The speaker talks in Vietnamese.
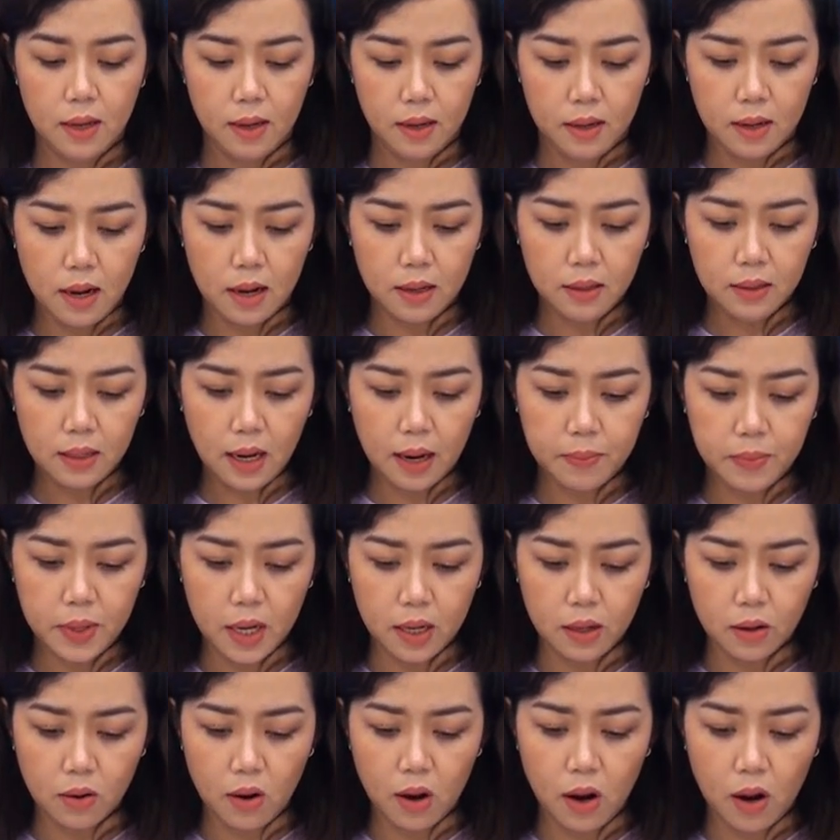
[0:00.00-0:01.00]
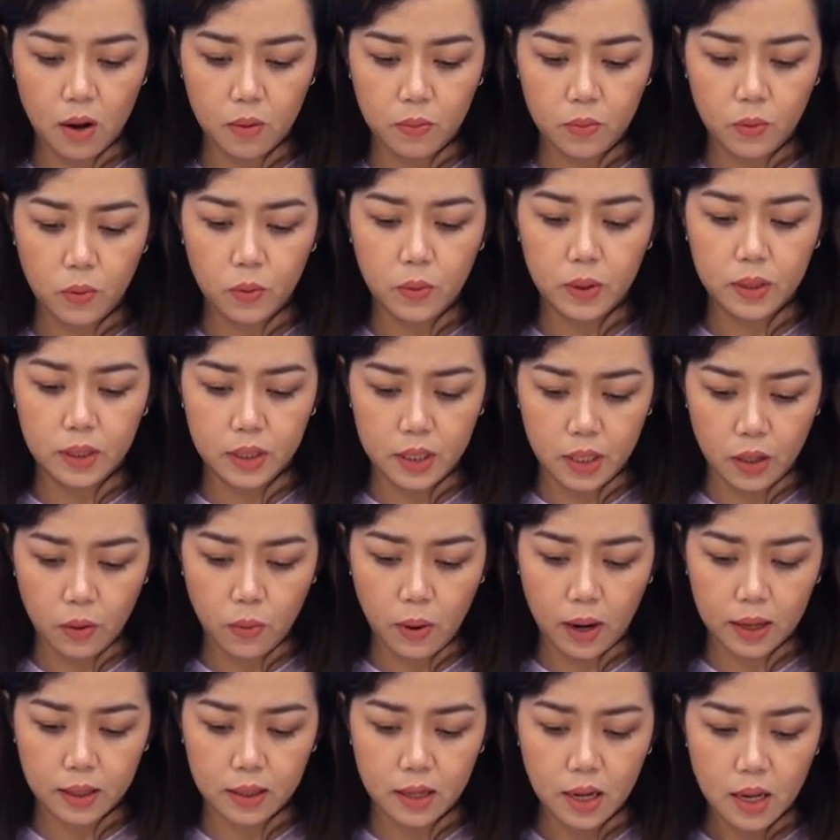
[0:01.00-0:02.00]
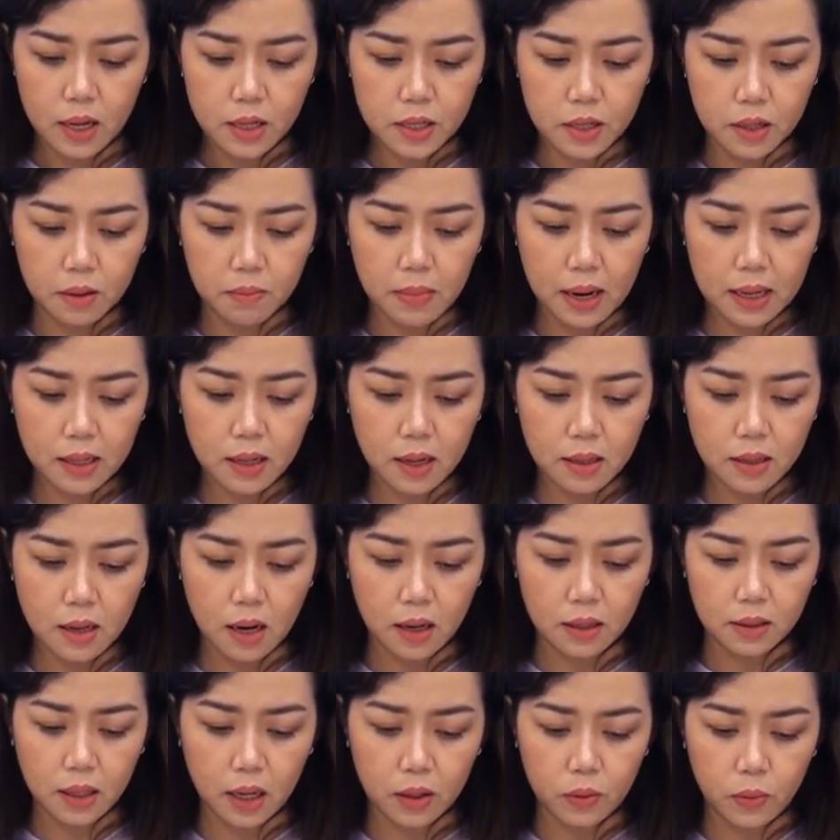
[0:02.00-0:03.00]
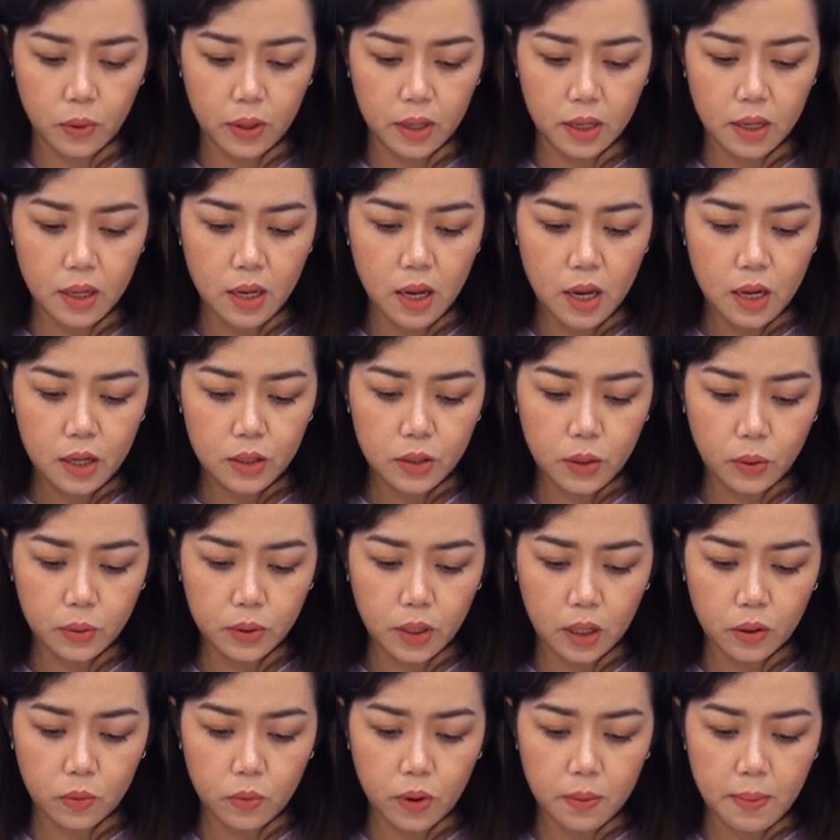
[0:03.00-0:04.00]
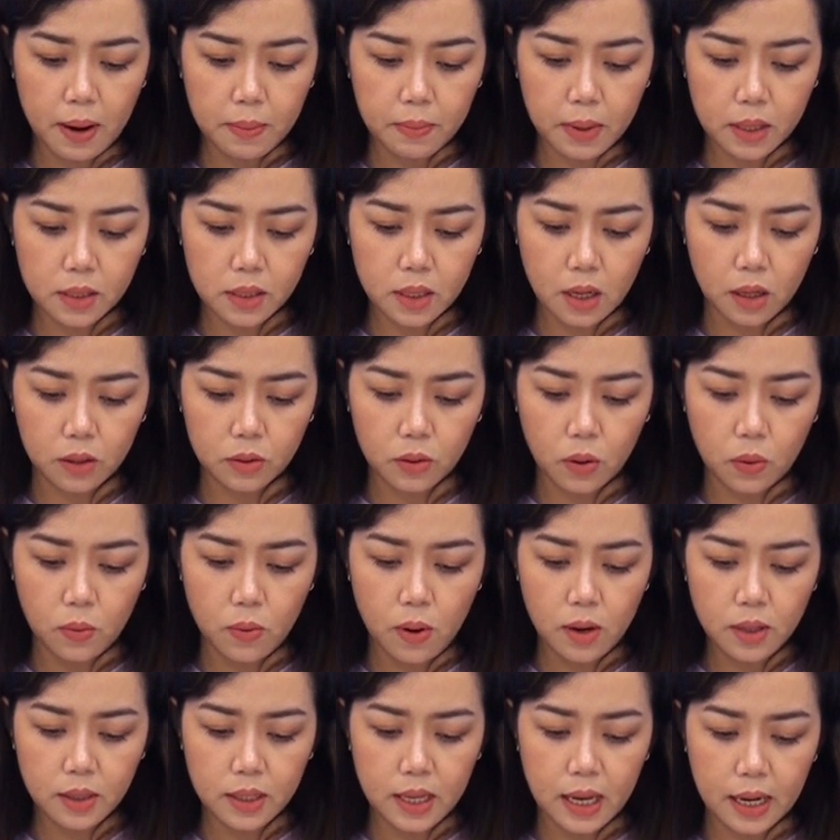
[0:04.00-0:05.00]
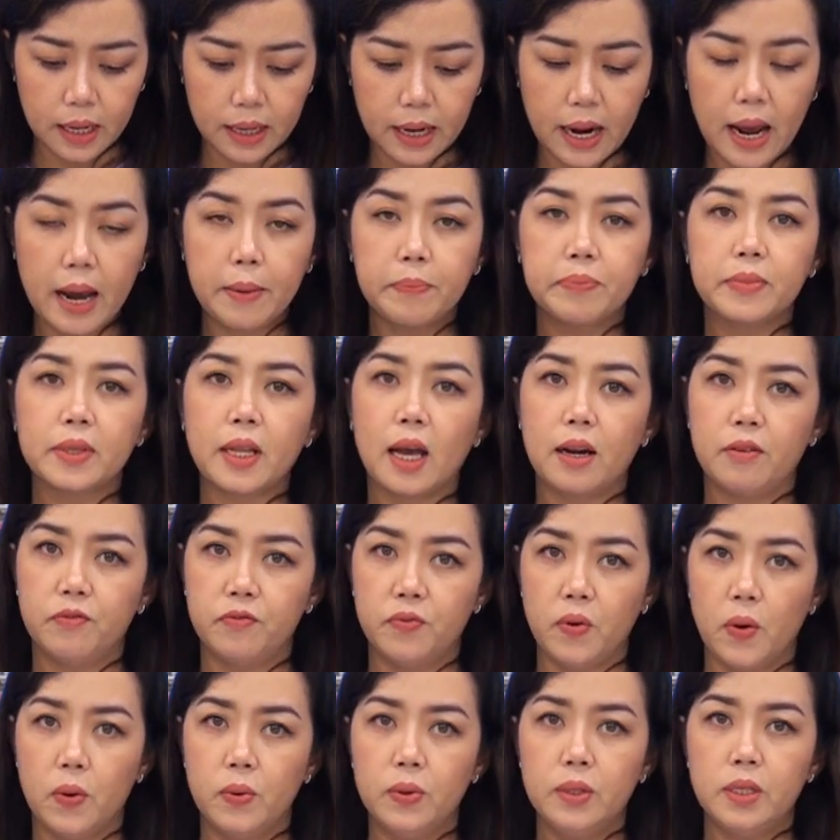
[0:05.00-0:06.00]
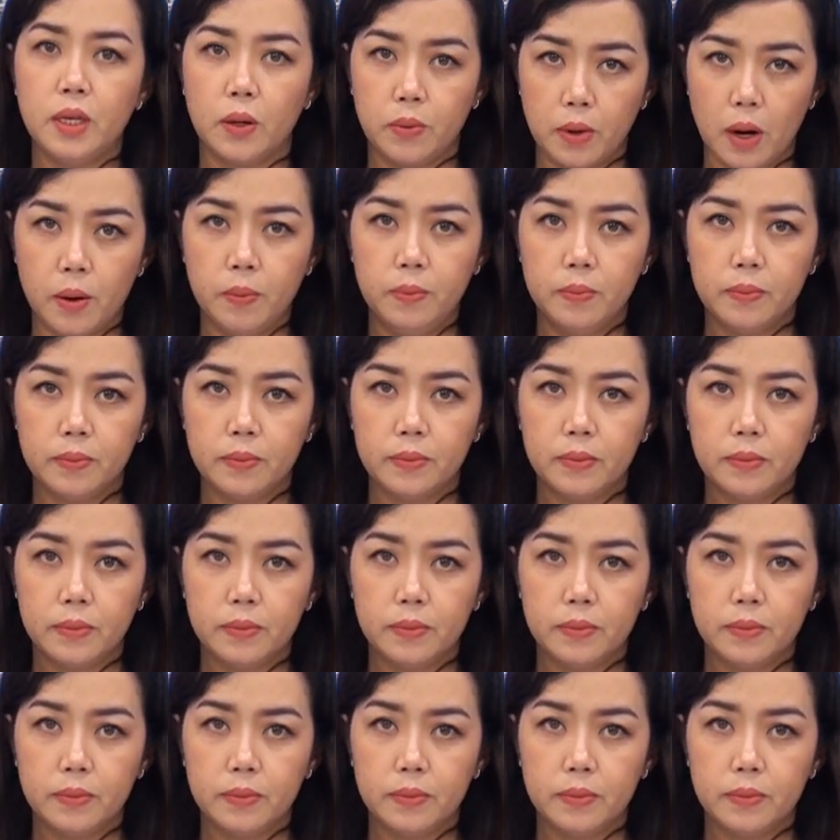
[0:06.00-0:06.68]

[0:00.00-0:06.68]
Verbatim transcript: Đến tham dự có ông Quỳnh Chí Quanh, trưởng ban dân vận thành ủy, chủ tịch Ủy ban Mặt trận Tổ quốc Việt Nam thành phố Châu Đốc.